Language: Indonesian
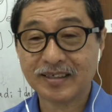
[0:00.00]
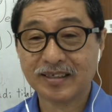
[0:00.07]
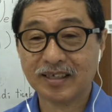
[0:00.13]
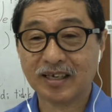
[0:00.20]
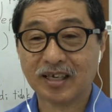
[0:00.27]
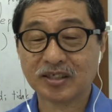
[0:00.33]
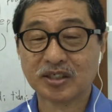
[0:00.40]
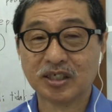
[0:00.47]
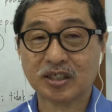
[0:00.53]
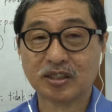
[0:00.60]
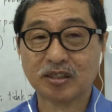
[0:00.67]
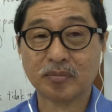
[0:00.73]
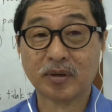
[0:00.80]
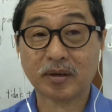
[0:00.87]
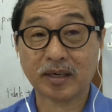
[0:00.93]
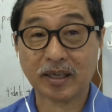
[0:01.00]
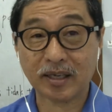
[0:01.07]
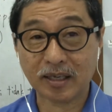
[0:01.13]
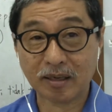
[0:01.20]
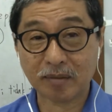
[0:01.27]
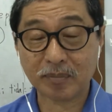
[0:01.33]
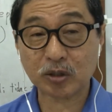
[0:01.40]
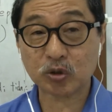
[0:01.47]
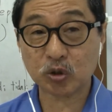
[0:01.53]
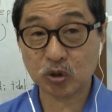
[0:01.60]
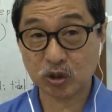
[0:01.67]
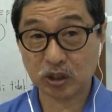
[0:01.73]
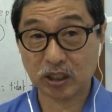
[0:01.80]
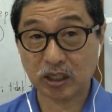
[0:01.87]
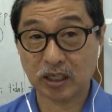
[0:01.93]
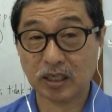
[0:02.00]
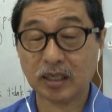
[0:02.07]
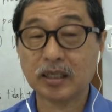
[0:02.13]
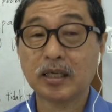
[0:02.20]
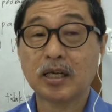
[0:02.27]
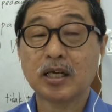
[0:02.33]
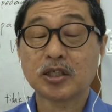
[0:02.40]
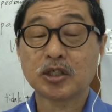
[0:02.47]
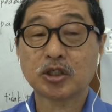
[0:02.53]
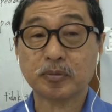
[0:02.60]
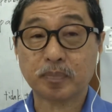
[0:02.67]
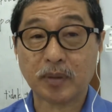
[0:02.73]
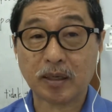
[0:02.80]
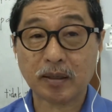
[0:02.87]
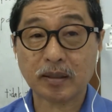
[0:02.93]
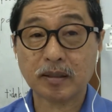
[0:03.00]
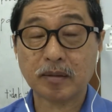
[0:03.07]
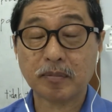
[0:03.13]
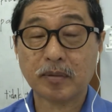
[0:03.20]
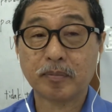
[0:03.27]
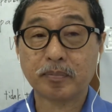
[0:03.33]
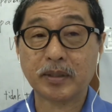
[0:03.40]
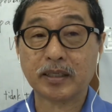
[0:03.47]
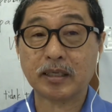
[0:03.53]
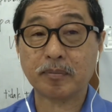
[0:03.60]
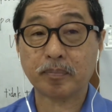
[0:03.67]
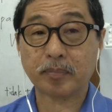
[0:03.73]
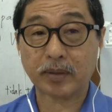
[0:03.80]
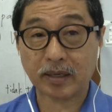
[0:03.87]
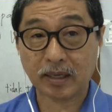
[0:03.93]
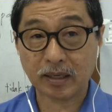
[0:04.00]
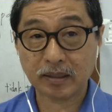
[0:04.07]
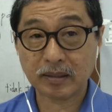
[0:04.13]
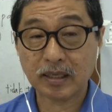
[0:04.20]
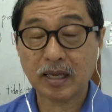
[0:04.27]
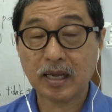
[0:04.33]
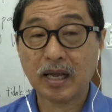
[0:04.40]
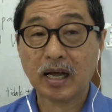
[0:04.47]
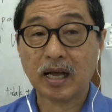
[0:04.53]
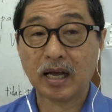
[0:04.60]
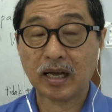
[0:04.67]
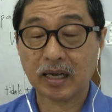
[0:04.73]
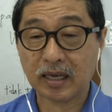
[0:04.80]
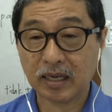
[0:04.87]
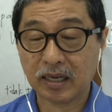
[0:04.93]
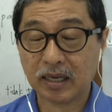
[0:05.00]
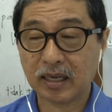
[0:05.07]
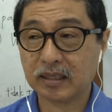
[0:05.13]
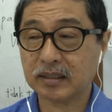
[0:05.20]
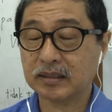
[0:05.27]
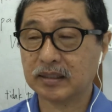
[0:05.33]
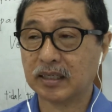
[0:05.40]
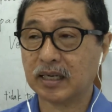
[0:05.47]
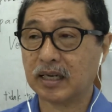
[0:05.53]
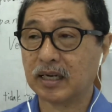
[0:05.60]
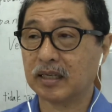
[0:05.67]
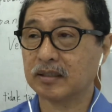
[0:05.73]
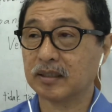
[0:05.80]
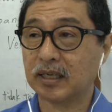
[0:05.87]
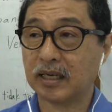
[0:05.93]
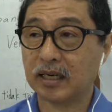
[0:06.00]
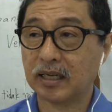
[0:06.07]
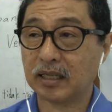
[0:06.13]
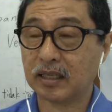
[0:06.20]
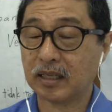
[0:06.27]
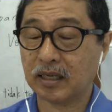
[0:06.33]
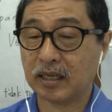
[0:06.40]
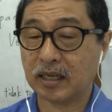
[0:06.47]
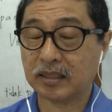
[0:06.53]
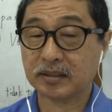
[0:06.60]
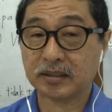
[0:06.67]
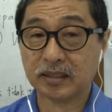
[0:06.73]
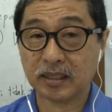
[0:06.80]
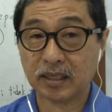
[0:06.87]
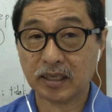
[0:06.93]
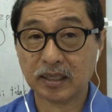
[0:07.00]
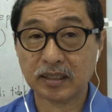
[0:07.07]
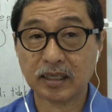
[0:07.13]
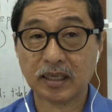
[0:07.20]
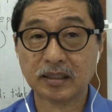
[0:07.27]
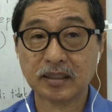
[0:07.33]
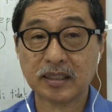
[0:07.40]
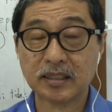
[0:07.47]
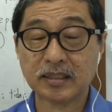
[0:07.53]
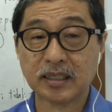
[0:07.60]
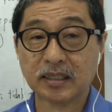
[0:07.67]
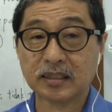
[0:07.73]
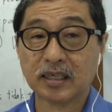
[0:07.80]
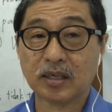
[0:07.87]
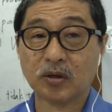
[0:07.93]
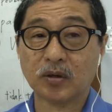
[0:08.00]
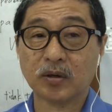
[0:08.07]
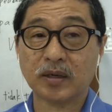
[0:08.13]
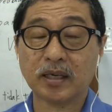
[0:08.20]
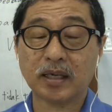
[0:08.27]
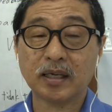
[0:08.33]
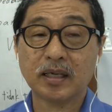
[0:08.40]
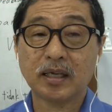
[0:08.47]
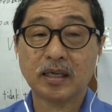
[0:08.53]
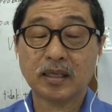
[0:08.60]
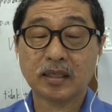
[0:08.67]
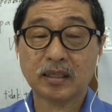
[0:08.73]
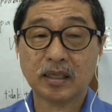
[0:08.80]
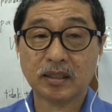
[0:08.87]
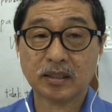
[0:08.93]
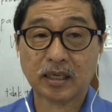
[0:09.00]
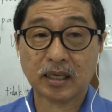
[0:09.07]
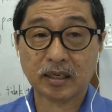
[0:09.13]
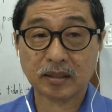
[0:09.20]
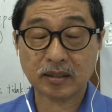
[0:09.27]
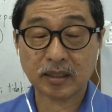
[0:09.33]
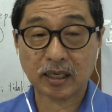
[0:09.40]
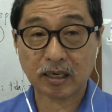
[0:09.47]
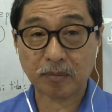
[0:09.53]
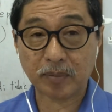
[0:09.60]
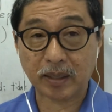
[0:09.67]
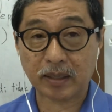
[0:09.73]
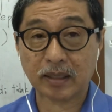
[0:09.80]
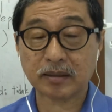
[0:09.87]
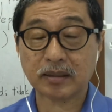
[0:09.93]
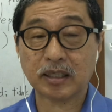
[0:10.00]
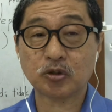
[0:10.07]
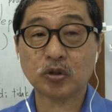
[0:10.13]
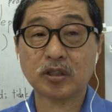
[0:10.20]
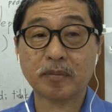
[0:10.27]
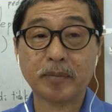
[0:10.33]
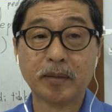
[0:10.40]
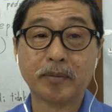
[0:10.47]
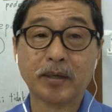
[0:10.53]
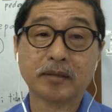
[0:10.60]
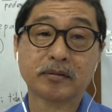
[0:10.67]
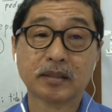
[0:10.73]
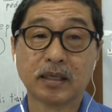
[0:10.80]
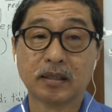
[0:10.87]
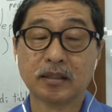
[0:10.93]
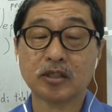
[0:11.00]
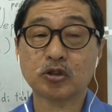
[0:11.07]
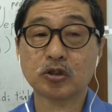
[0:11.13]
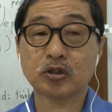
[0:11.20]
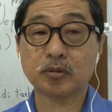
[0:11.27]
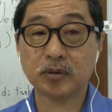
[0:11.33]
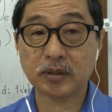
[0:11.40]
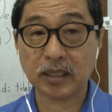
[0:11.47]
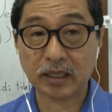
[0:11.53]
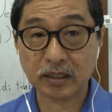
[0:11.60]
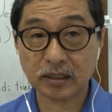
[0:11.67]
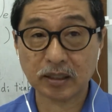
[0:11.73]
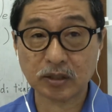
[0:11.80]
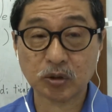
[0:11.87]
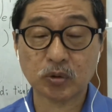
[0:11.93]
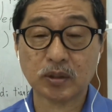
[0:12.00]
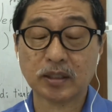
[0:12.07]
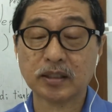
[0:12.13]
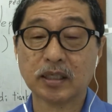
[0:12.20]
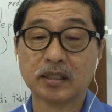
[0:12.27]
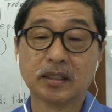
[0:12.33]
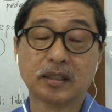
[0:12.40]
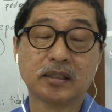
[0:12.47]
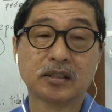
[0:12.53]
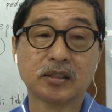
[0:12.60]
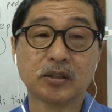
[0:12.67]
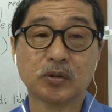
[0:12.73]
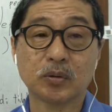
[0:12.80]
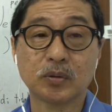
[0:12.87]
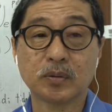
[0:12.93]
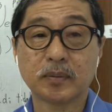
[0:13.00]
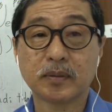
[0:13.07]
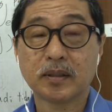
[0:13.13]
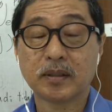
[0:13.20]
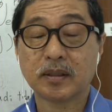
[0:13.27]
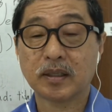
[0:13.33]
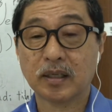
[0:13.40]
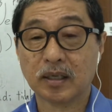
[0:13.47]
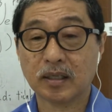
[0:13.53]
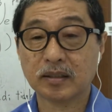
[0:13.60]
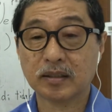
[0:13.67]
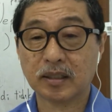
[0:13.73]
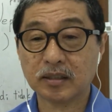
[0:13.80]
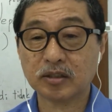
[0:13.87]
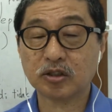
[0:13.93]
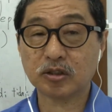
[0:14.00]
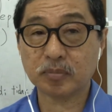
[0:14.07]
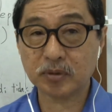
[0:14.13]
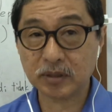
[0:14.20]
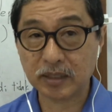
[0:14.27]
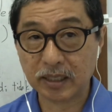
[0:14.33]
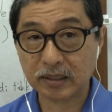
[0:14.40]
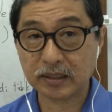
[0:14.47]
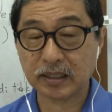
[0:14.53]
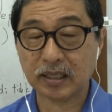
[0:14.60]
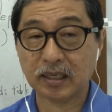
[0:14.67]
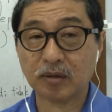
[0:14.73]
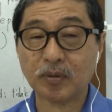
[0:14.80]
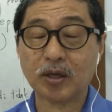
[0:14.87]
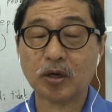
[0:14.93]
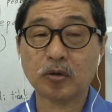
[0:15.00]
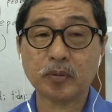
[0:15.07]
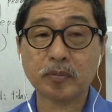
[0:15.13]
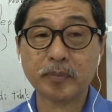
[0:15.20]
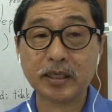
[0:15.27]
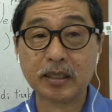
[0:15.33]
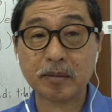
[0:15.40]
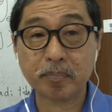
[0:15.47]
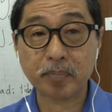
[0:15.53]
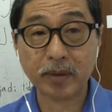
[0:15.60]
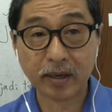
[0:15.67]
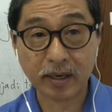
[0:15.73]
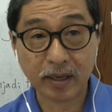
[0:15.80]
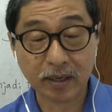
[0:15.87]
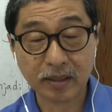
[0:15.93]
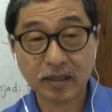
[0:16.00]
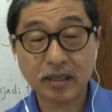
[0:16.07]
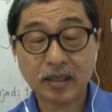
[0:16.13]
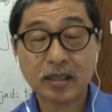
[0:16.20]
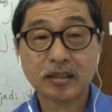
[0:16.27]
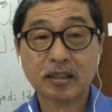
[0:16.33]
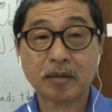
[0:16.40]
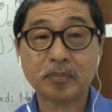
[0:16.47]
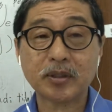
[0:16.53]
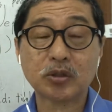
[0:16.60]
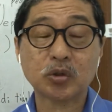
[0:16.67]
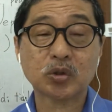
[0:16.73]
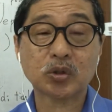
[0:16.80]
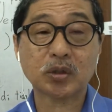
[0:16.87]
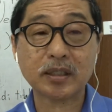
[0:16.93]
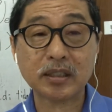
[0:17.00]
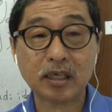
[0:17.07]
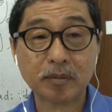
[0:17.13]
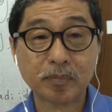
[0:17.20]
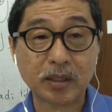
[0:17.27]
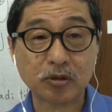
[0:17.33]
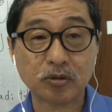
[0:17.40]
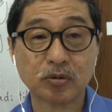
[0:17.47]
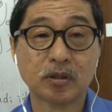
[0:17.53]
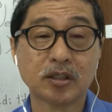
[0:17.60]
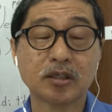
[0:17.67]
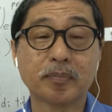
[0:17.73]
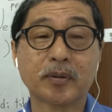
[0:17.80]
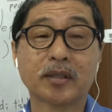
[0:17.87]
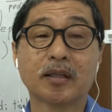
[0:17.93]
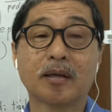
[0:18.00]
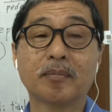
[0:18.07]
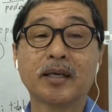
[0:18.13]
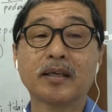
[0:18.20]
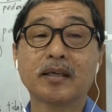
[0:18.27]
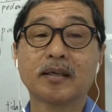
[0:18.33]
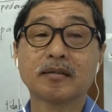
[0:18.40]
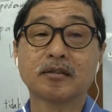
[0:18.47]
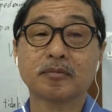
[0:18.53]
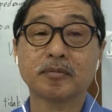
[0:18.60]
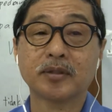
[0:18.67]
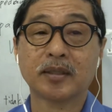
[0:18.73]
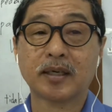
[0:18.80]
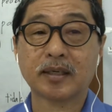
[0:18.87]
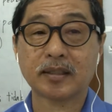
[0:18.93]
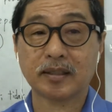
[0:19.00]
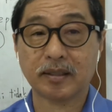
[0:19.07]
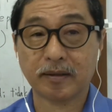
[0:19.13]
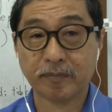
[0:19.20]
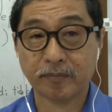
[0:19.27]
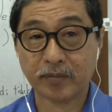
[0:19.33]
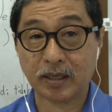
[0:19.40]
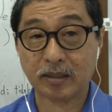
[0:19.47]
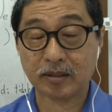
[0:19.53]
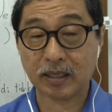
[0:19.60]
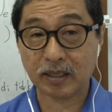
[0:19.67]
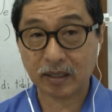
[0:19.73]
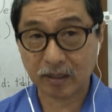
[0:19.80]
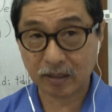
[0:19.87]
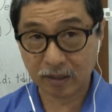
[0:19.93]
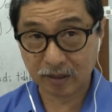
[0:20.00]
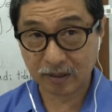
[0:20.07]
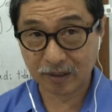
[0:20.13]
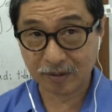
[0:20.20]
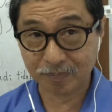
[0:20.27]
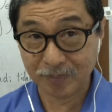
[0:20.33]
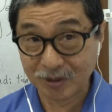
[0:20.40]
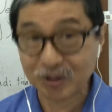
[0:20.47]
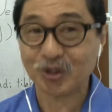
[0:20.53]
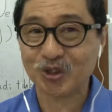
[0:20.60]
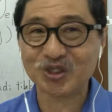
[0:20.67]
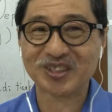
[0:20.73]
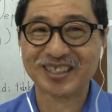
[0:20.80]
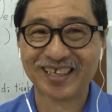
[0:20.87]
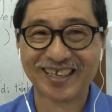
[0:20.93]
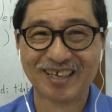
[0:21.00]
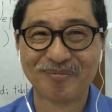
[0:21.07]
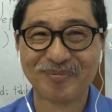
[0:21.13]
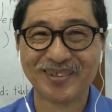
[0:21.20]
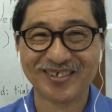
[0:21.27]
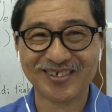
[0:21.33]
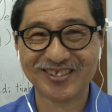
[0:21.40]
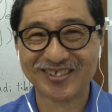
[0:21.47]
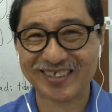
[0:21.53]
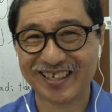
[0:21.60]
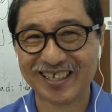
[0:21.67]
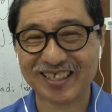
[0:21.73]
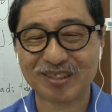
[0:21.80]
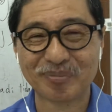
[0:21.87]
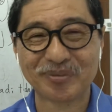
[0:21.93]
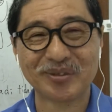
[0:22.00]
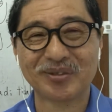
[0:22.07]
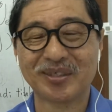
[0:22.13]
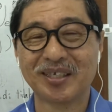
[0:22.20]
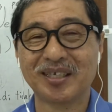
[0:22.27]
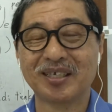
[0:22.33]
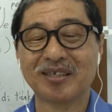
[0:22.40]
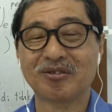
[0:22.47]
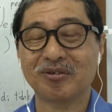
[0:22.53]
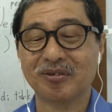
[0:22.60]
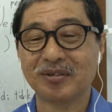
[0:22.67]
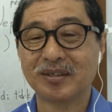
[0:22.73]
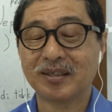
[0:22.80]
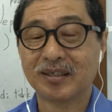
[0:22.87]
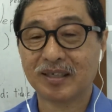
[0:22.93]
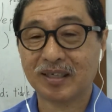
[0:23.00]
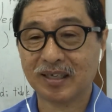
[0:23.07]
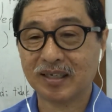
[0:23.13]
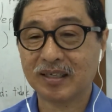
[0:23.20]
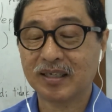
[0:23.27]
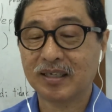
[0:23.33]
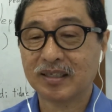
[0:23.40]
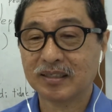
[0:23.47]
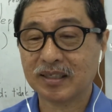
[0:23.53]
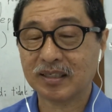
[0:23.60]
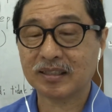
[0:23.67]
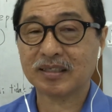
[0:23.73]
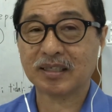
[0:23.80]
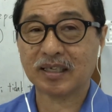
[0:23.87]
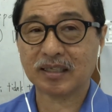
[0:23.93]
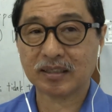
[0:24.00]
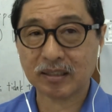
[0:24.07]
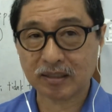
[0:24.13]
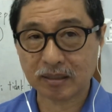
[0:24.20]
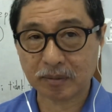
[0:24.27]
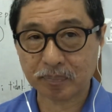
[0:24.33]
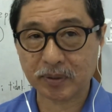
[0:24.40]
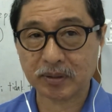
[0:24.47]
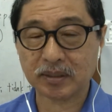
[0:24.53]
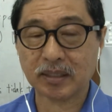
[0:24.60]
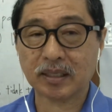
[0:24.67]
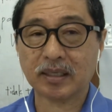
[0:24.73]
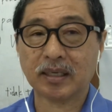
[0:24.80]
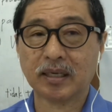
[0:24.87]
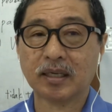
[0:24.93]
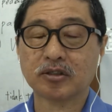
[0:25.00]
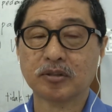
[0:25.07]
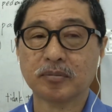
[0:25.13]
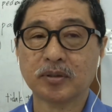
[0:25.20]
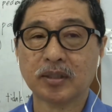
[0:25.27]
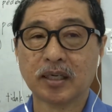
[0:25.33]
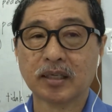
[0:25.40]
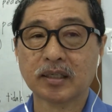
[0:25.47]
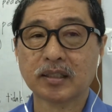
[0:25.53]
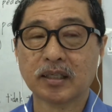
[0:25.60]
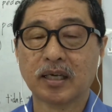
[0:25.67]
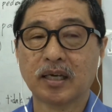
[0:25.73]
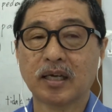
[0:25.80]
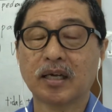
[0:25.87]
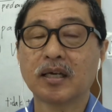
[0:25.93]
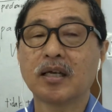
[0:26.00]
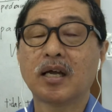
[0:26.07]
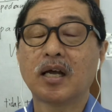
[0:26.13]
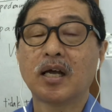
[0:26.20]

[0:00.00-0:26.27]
Ya Asia Timur Raya maksudnya Jepang bikin perang agar negara-negara Asia yang dijajah oleh negara-negara Barat itu dibebaskan. Itu sebenarnya tujuannya ada di situ. Ya kan? Jadi sebenarnya walaupun bikin perang, tapi tujuannya apa? Tujuannya perdamaian sebenarnya. Ya saya menurut saya, menurut saya seperti itu. Ya. Jadi saya tetap percaya sebenarnya